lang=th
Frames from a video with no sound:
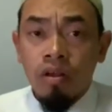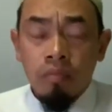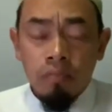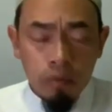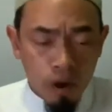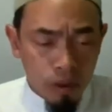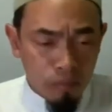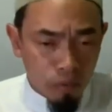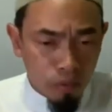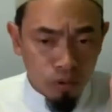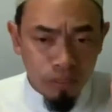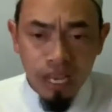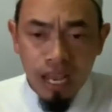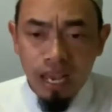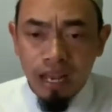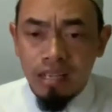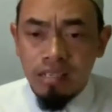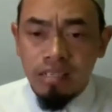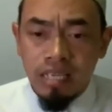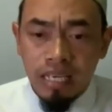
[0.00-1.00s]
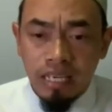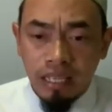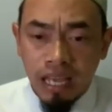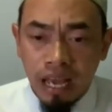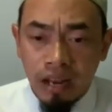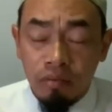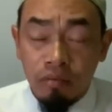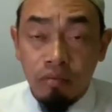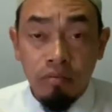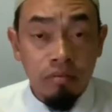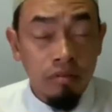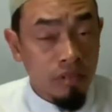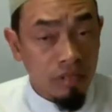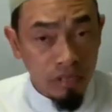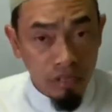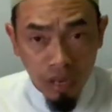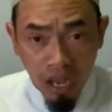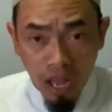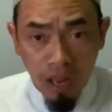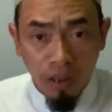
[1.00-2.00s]
เพราะผู้ที่ให้ริสกีท่าน
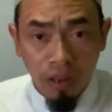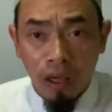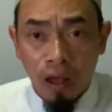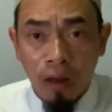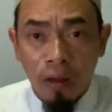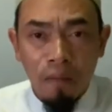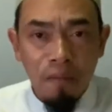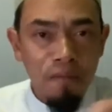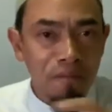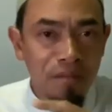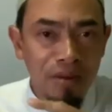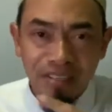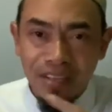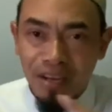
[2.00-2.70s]
คืออัลลอฮ์ไม่